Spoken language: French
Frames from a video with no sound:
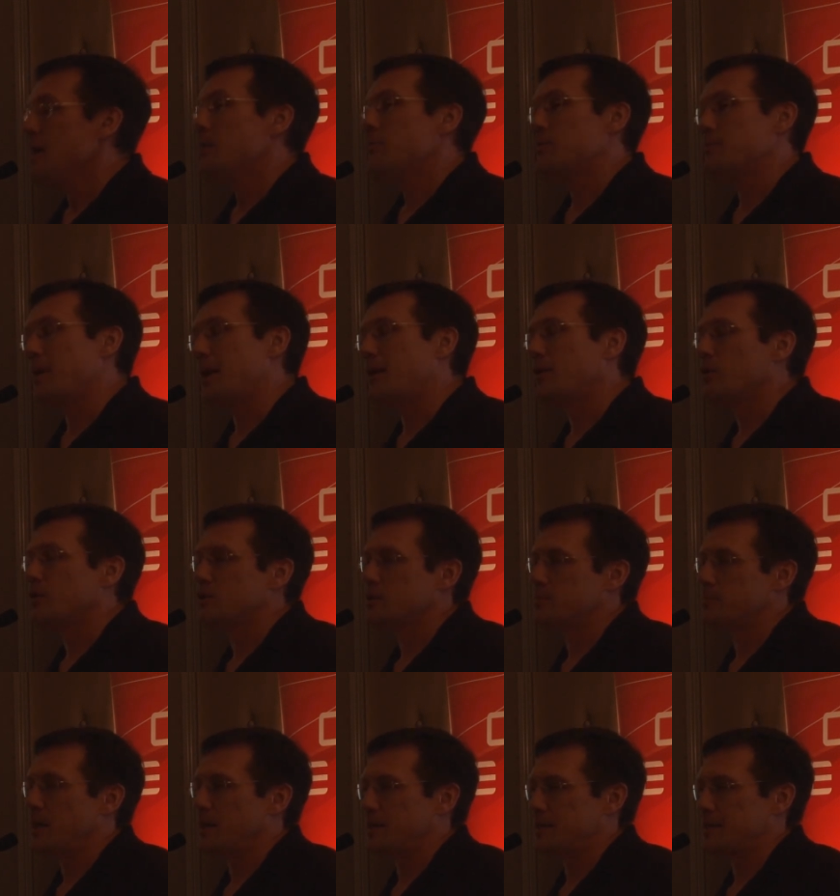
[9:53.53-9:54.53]
Puis
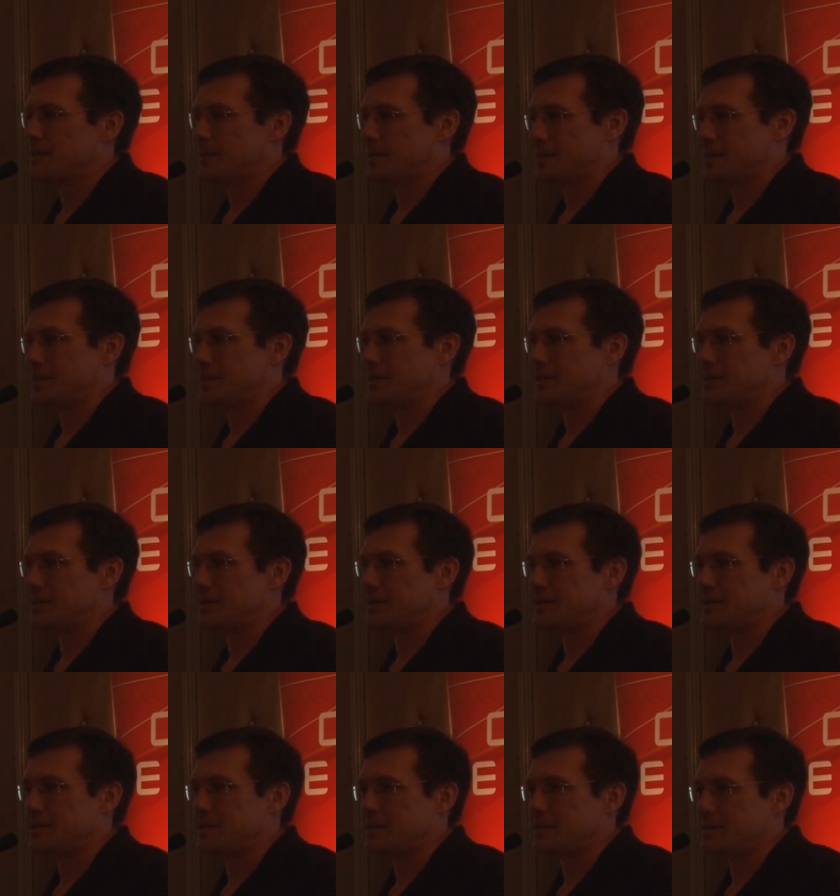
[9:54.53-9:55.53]
malheureusement, ça,
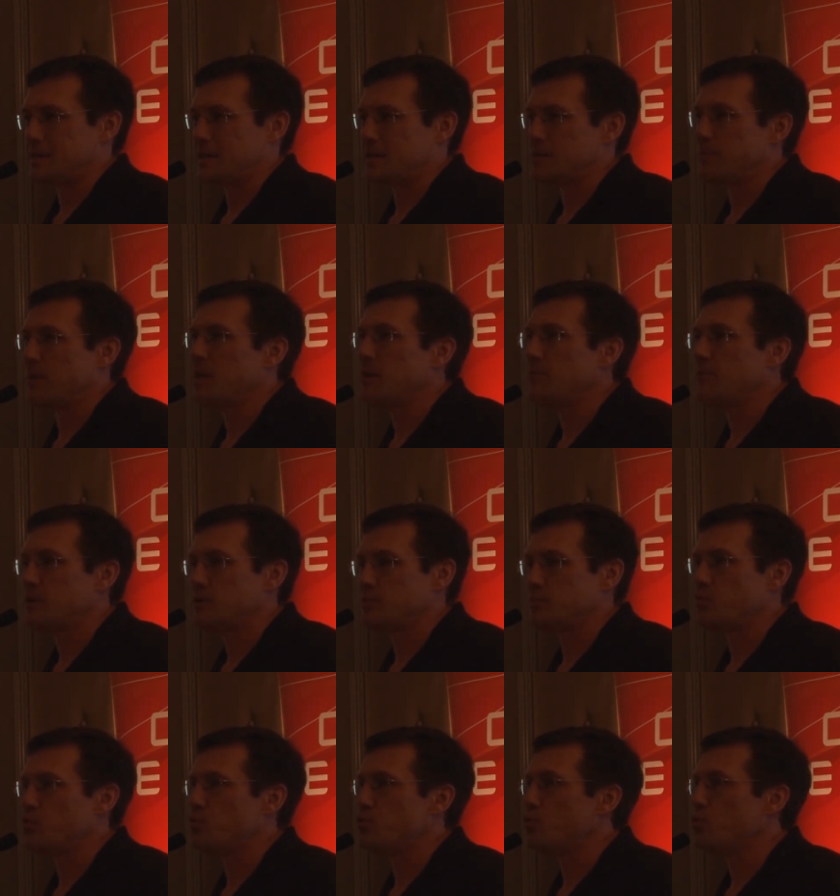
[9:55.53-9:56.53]
se manifeste
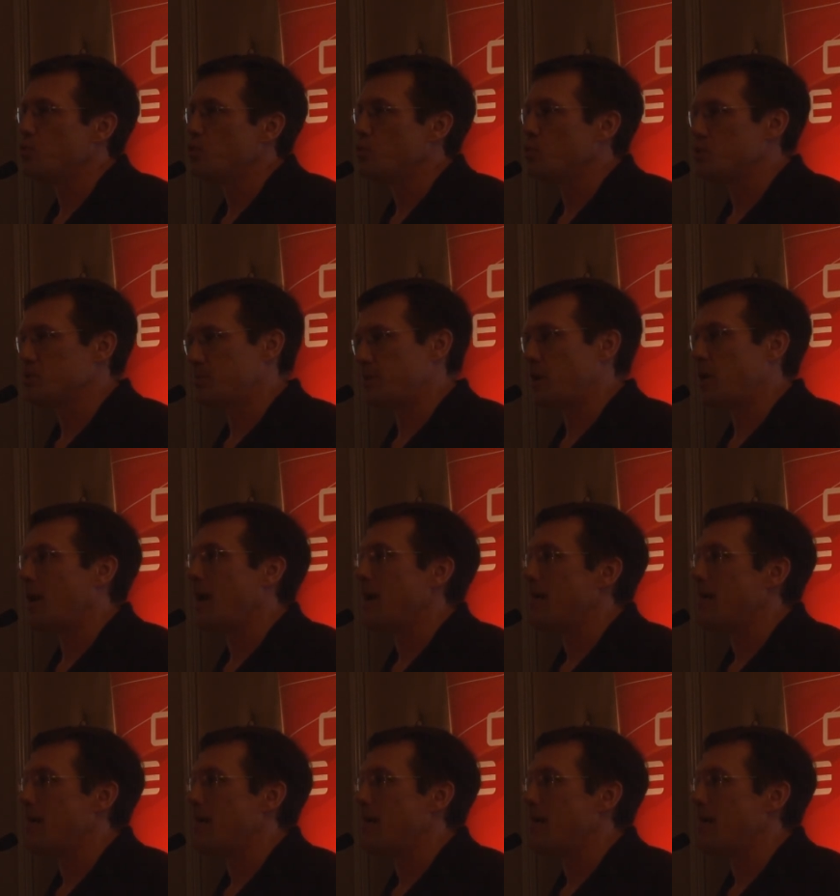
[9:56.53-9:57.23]
beaucoup au sport